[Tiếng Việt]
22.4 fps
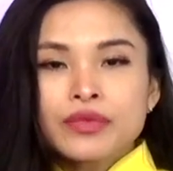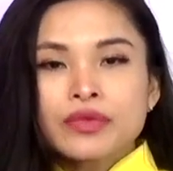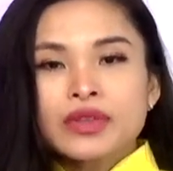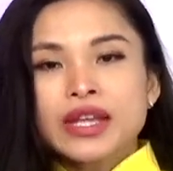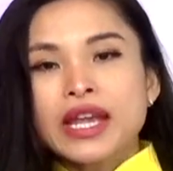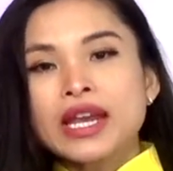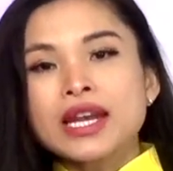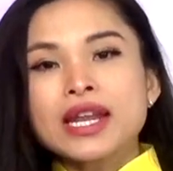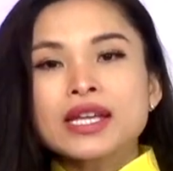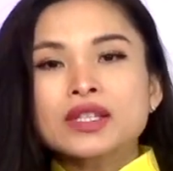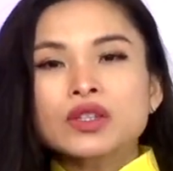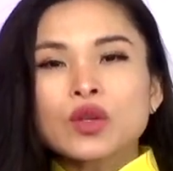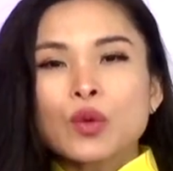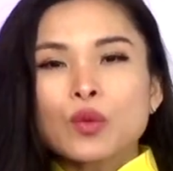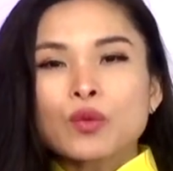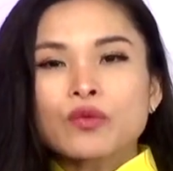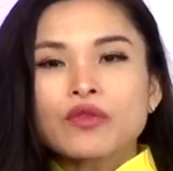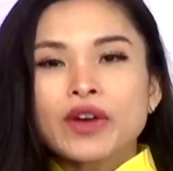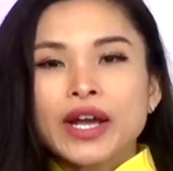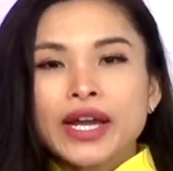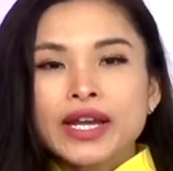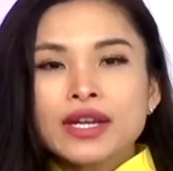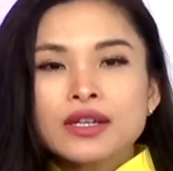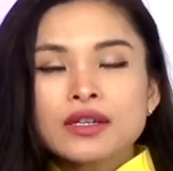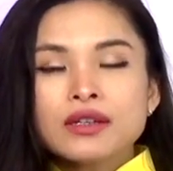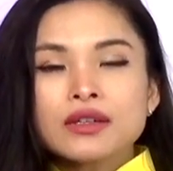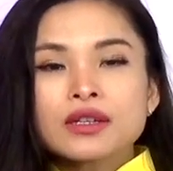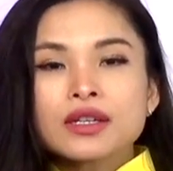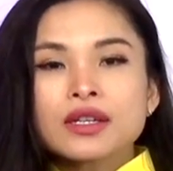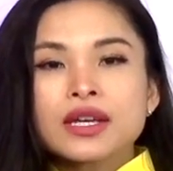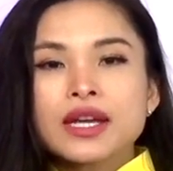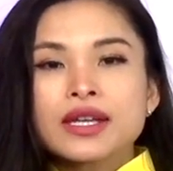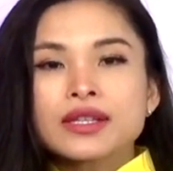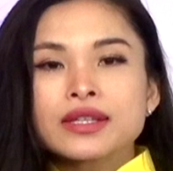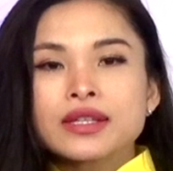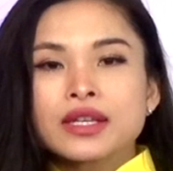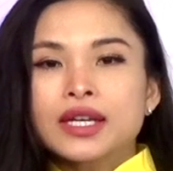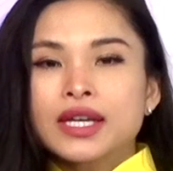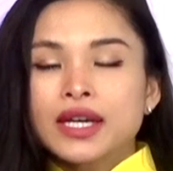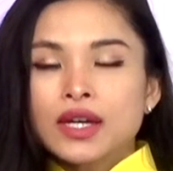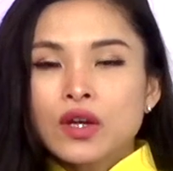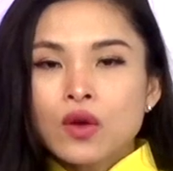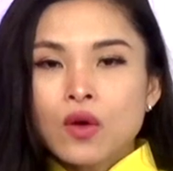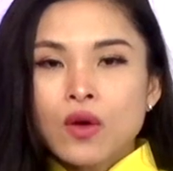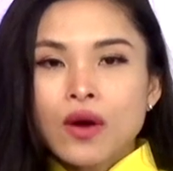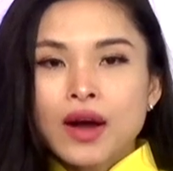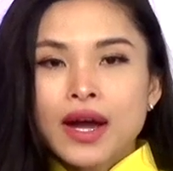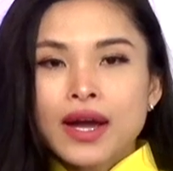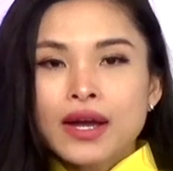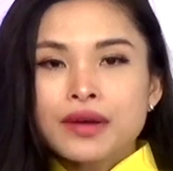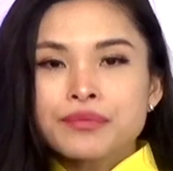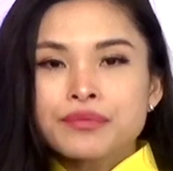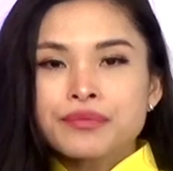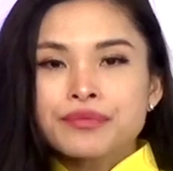Chị liên tục vẫy nước lên những cánh hoa.